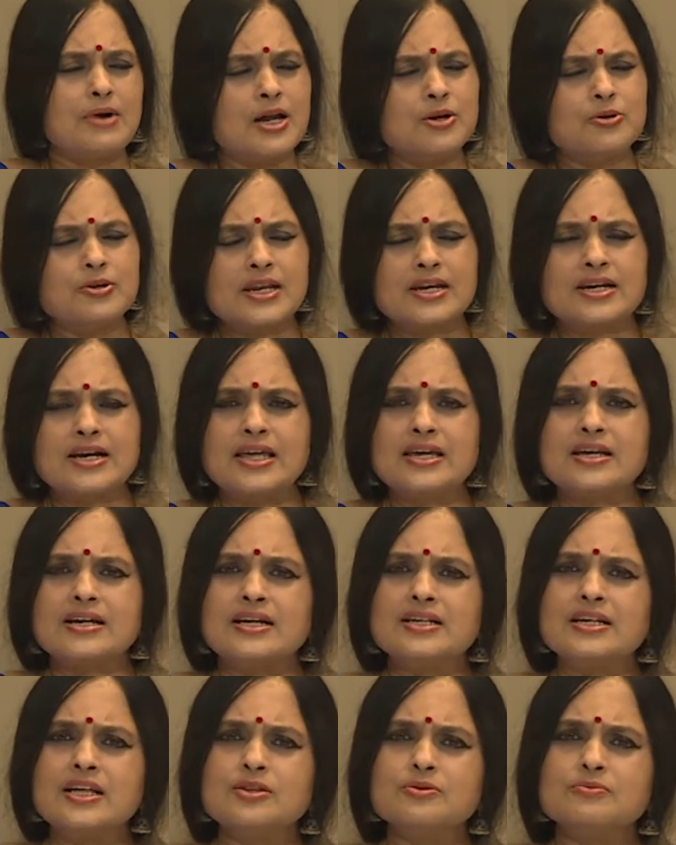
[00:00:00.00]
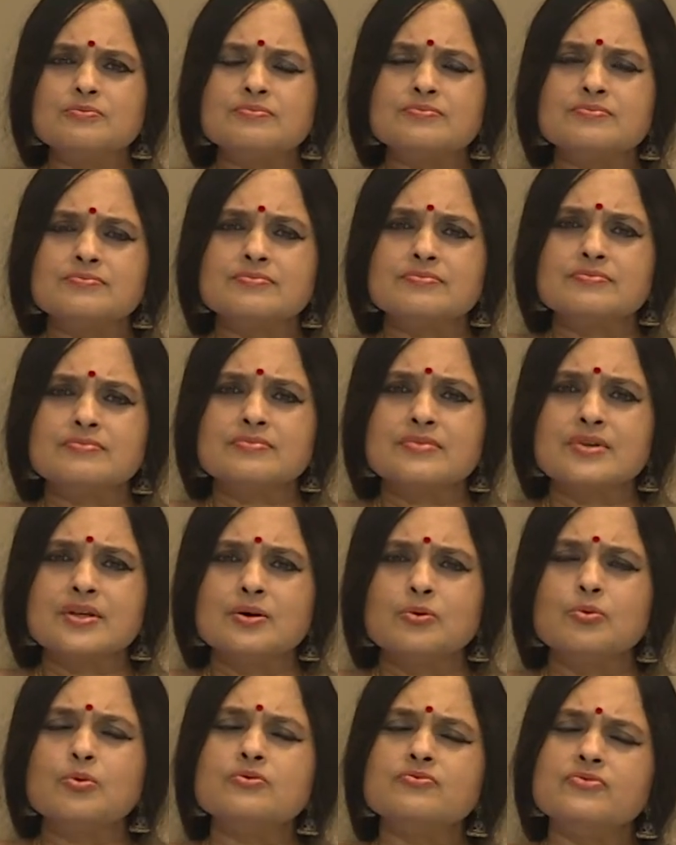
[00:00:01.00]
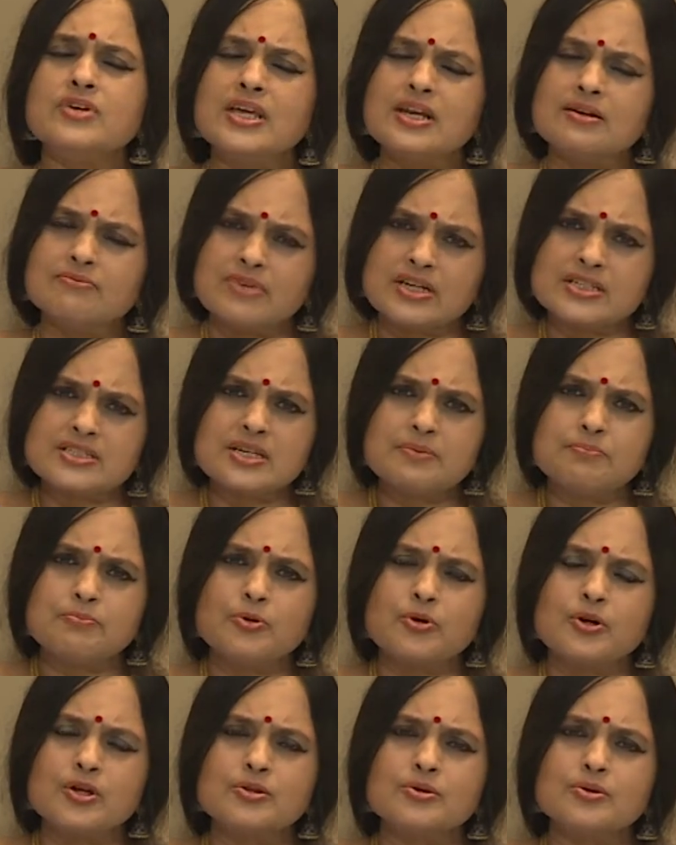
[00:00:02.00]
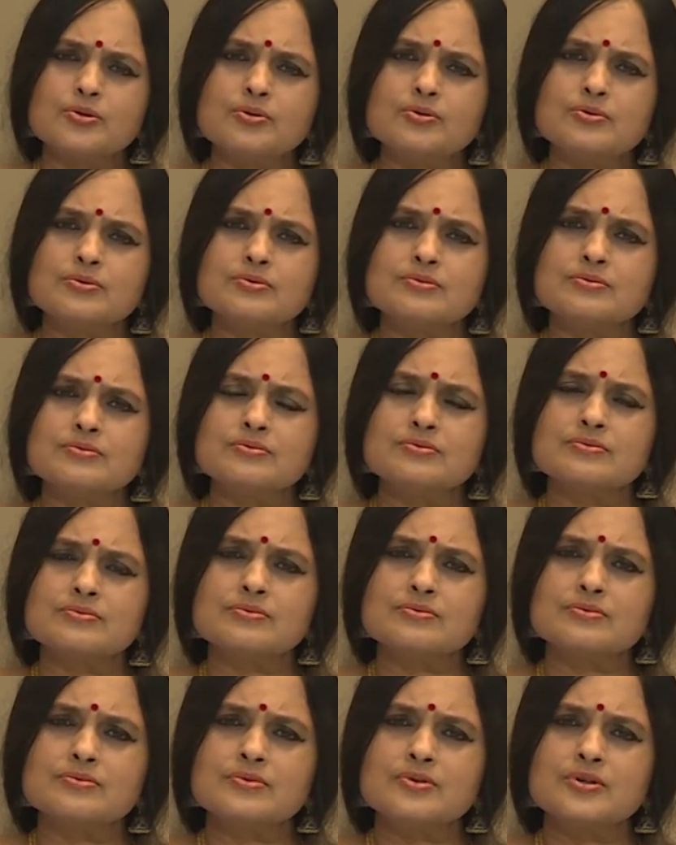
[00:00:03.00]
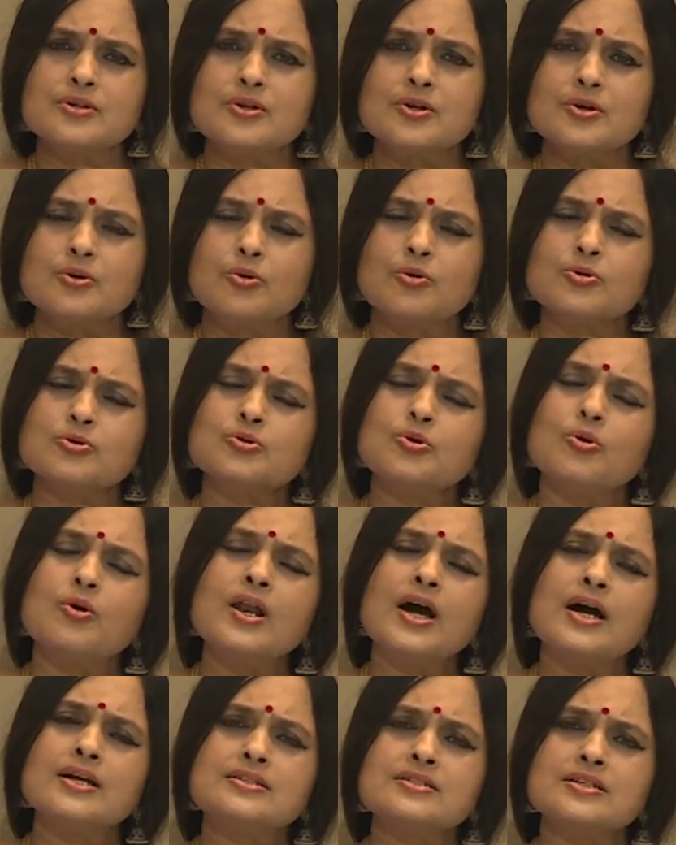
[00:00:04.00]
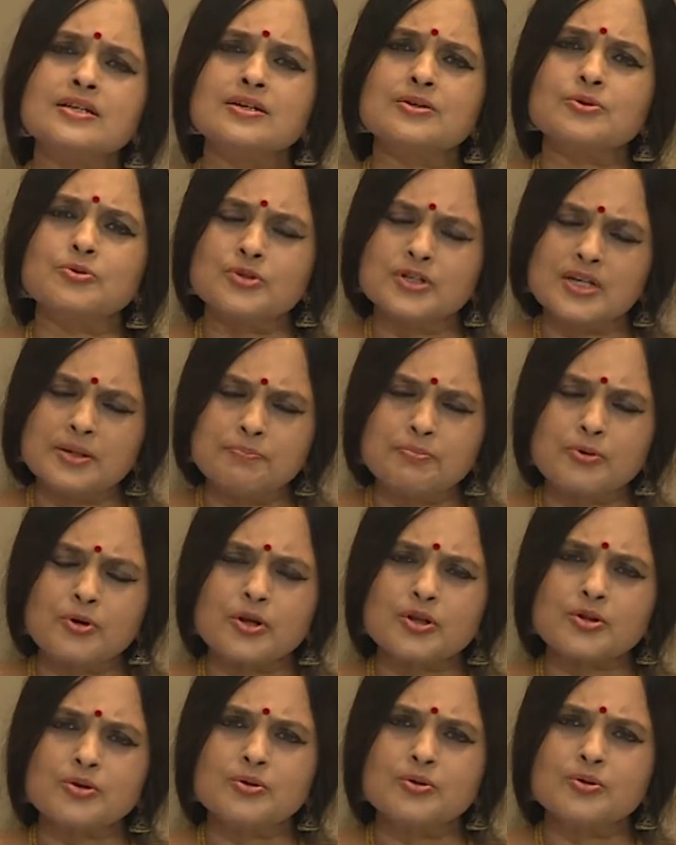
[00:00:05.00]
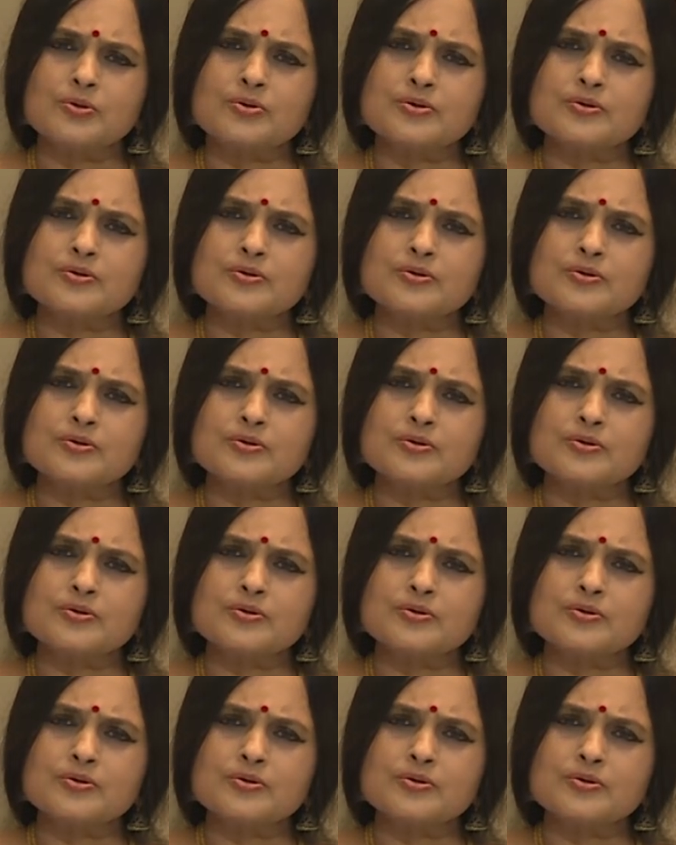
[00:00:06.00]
மானுடர்களை கண்டதும் உன் வீரம் போனதோ உன் தோளாற்றல் குன்றிப்போனதோ